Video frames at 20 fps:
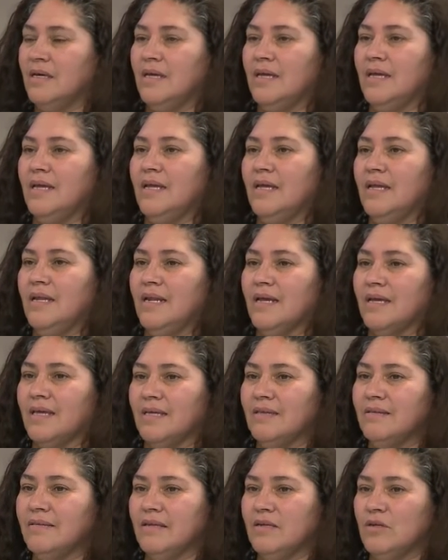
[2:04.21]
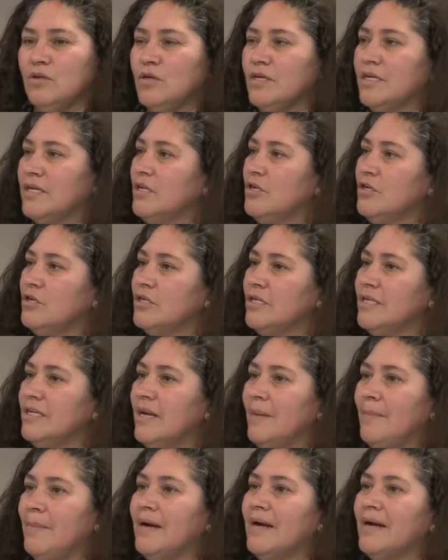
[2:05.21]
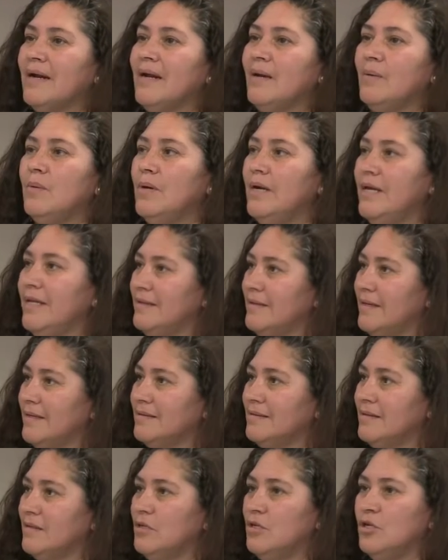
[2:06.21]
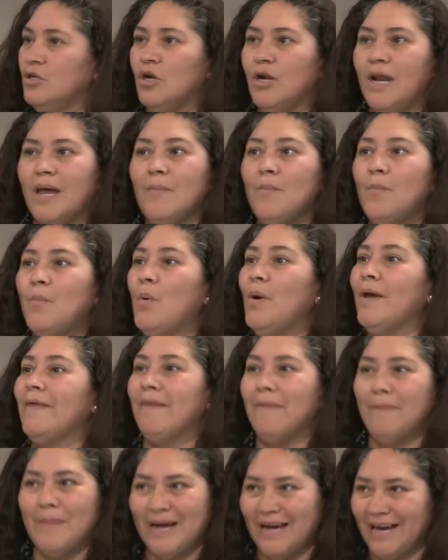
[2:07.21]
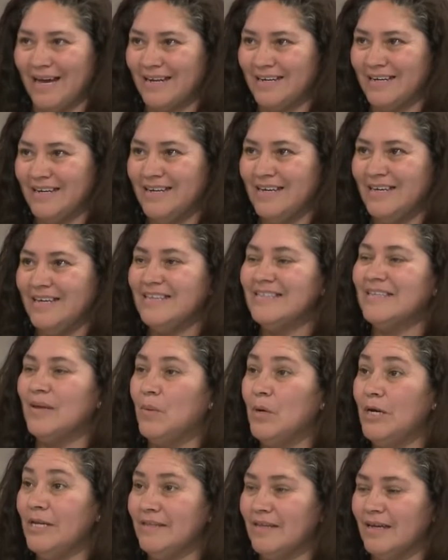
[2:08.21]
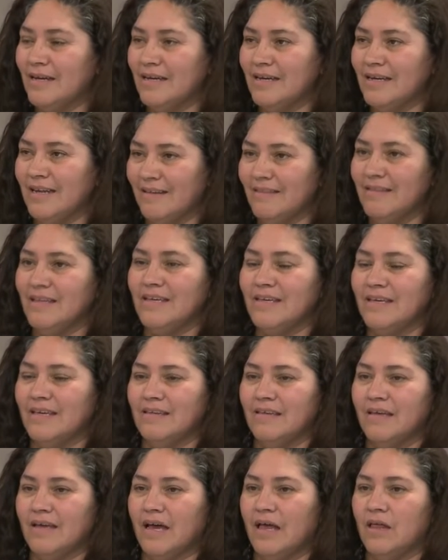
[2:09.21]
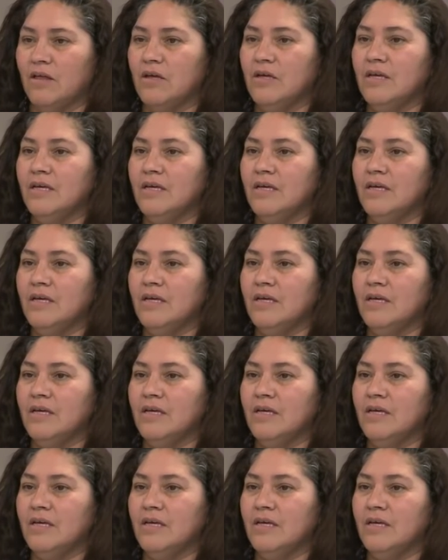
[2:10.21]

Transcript: Eh, la gente no es que no quiera pagar las boletas, no. las puede pagar, estas boletas grandes que han llegado.